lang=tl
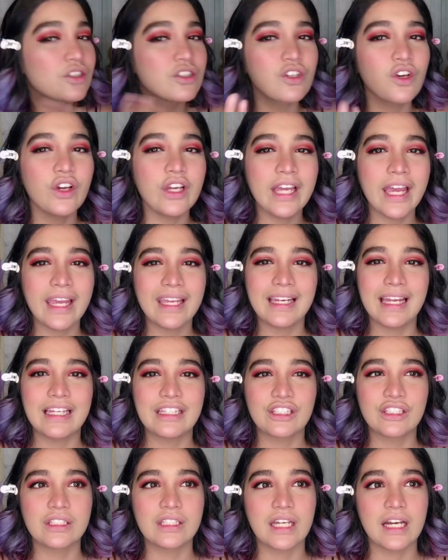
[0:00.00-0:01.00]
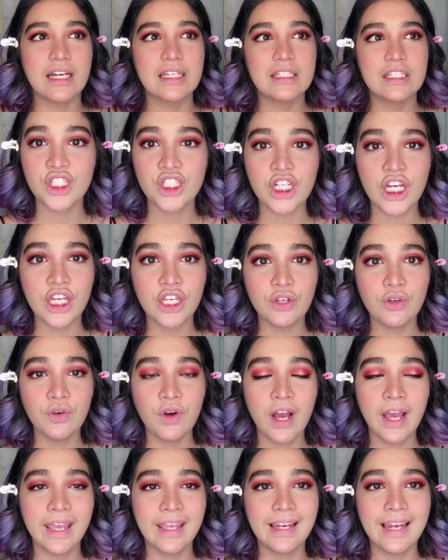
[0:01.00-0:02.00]
gusto ko yung highlighter niya kasi siya yung
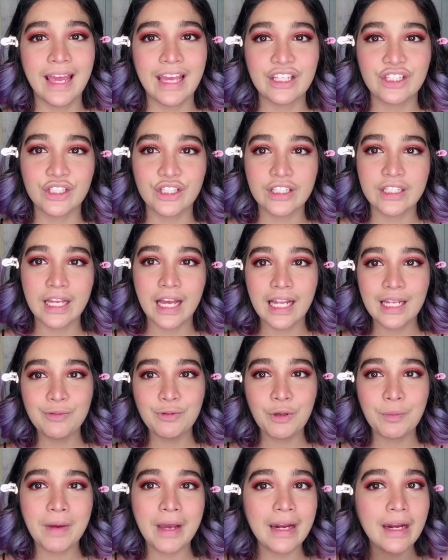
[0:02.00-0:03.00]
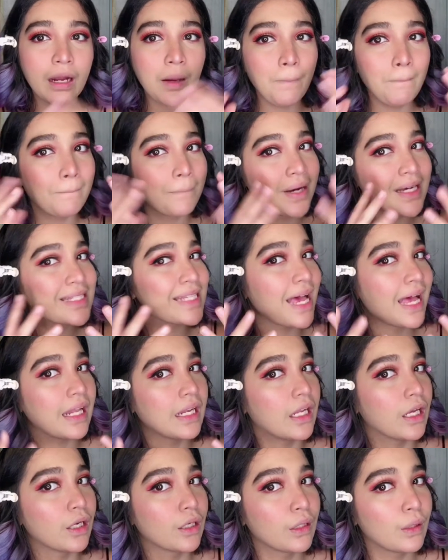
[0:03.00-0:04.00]
highlighter na, alam niyo, parang basa
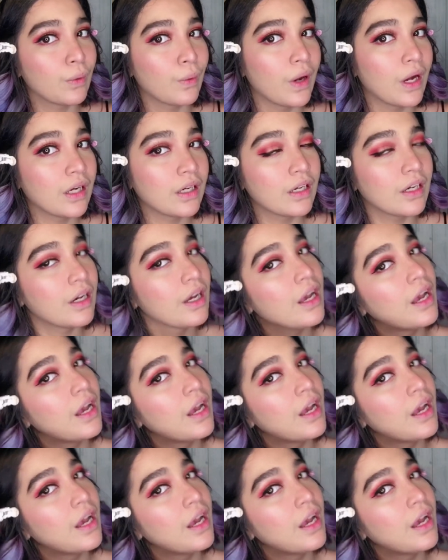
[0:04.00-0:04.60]
lang. Yung ang,